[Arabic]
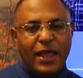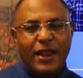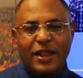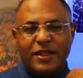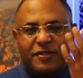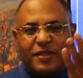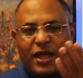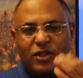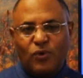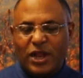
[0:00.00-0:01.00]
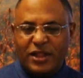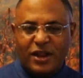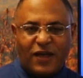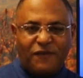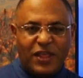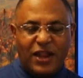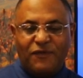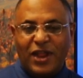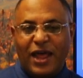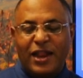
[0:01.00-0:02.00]
لا تزداد ولا تنخفض إلا
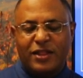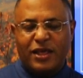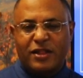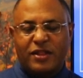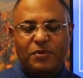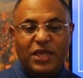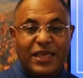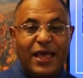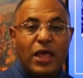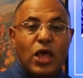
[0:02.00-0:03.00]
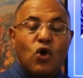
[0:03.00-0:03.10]
في حالة غير طبيعية